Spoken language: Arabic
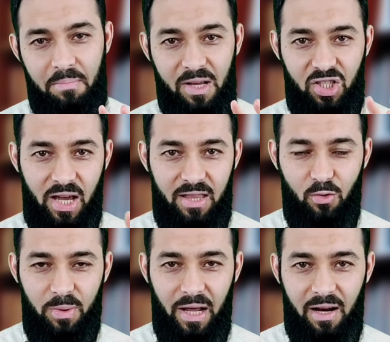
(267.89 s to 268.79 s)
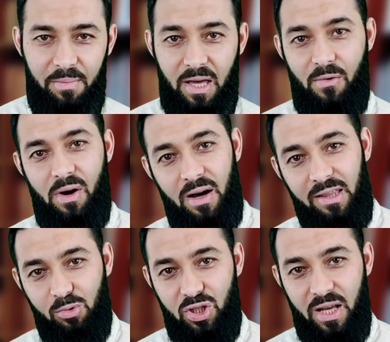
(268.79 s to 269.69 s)
من شاهده بالعربية
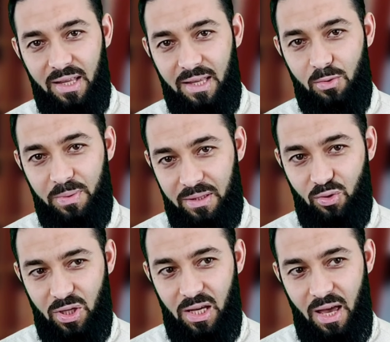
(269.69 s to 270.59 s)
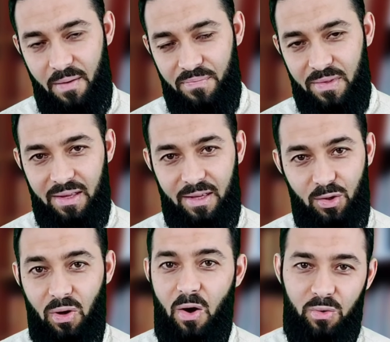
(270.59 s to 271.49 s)
وأعاد مشاهدته بالتركية
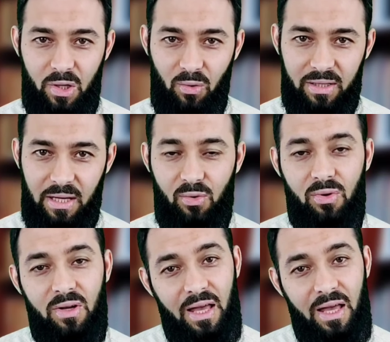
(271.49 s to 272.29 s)
يقوي لغته